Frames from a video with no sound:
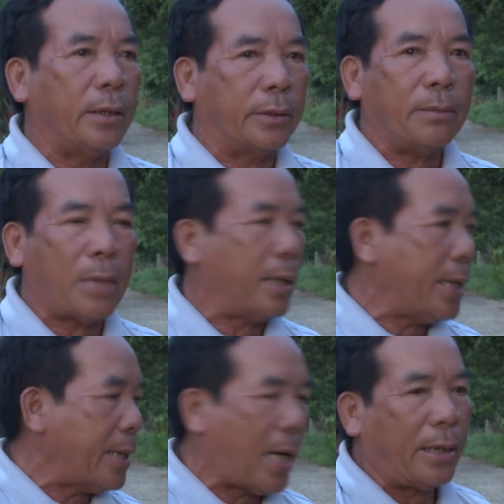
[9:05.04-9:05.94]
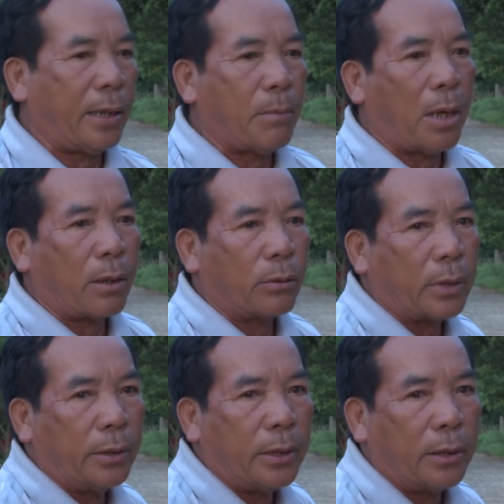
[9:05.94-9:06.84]
Từ tháng 3 đến nay là bà con
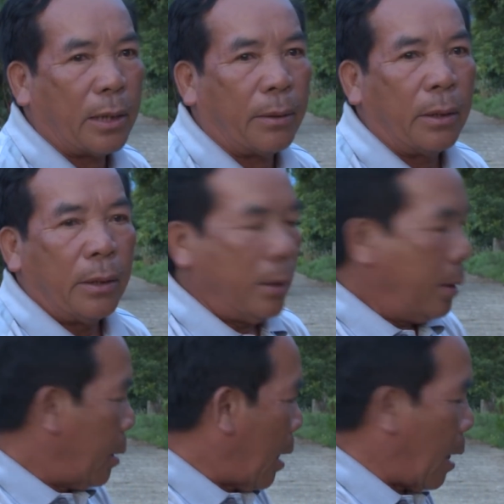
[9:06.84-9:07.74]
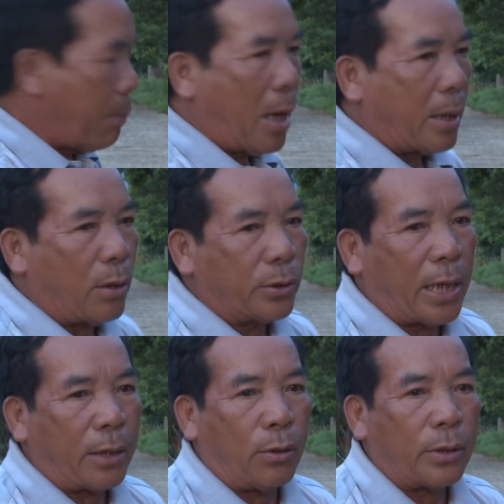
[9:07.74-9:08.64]
tự nhiên là à, bà con
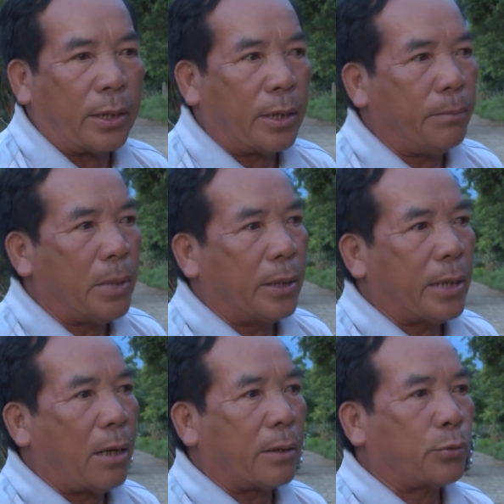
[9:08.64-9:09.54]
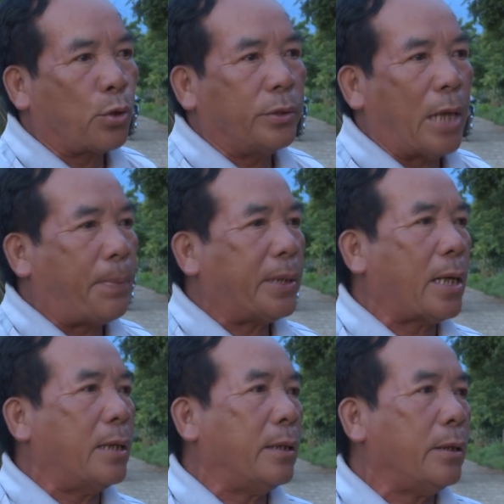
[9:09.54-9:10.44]
xe cổ đây cái mưa gió nó xuống dập hết
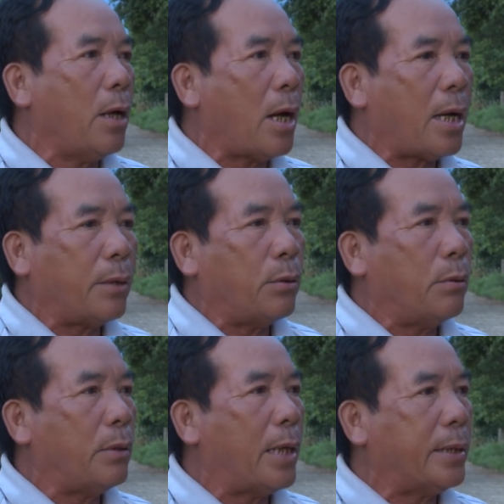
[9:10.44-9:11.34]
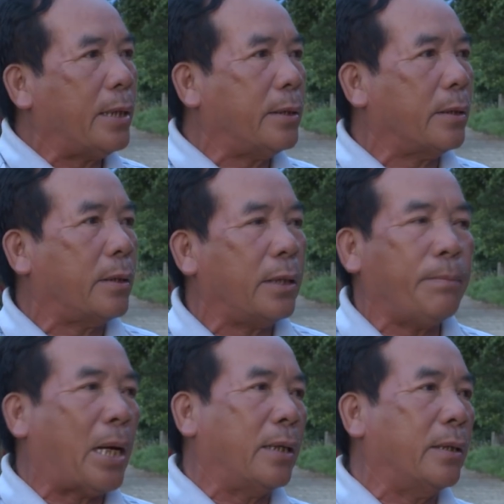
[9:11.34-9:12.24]
trơn cái đó đồ lên hết rồi
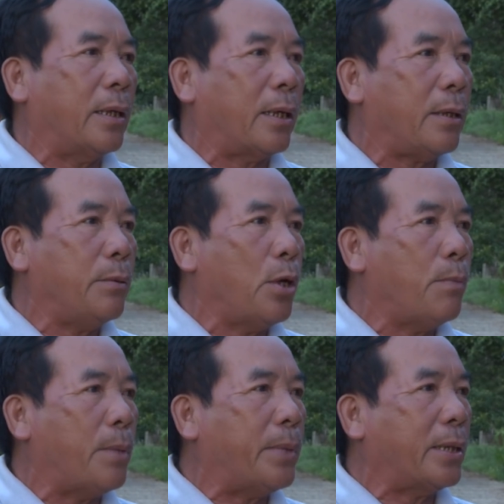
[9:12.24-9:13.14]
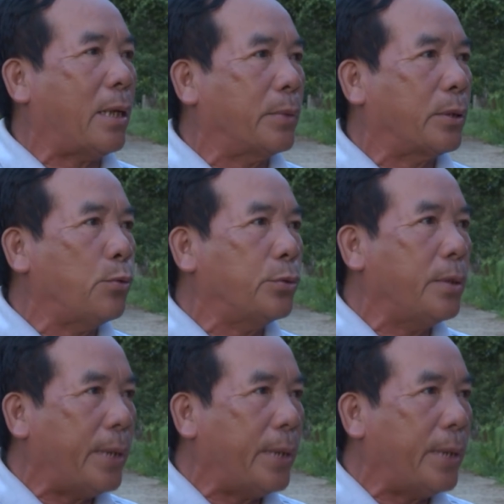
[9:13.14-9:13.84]
khi măng là có độ mỏng hay không là tôi